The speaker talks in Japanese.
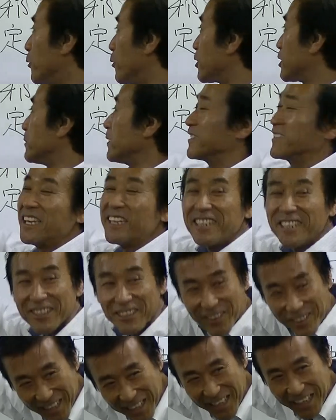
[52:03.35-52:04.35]
起きませんけ
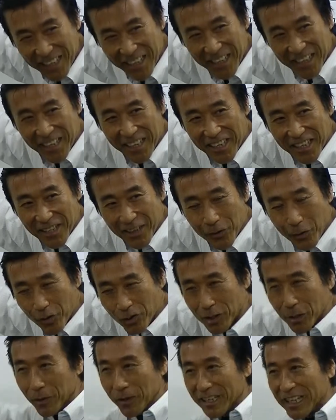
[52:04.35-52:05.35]
どねどう
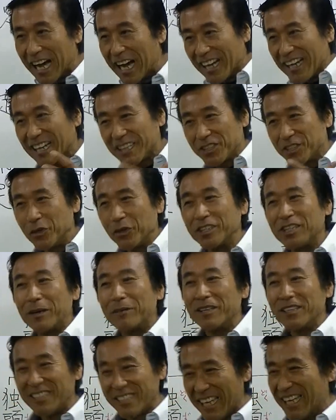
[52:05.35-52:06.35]
しても我が強いた
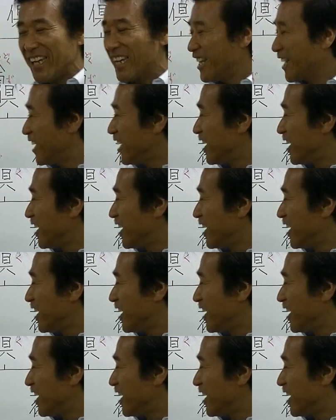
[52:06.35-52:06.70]
めにね